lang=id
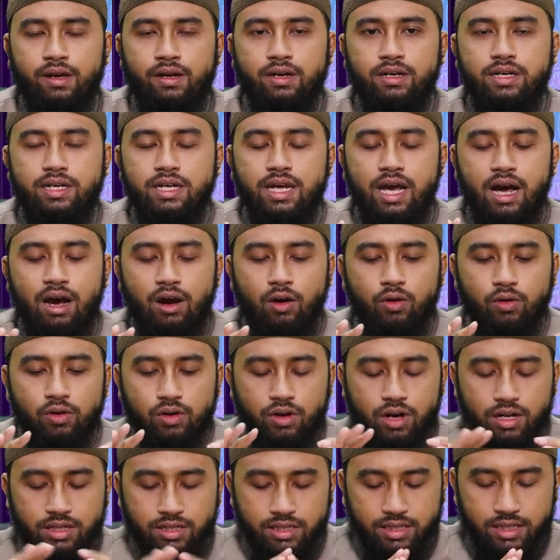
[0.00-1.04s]
dia
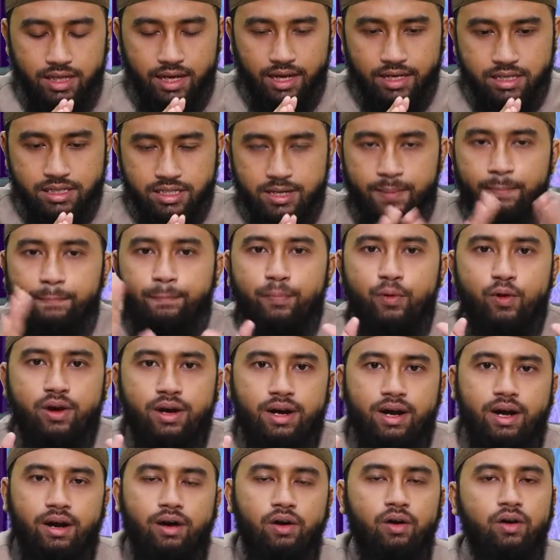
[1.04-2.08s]
auratnya
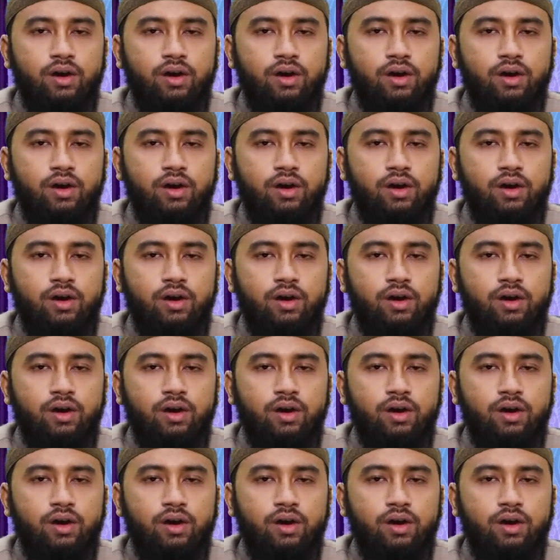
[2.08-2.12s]
sempurna.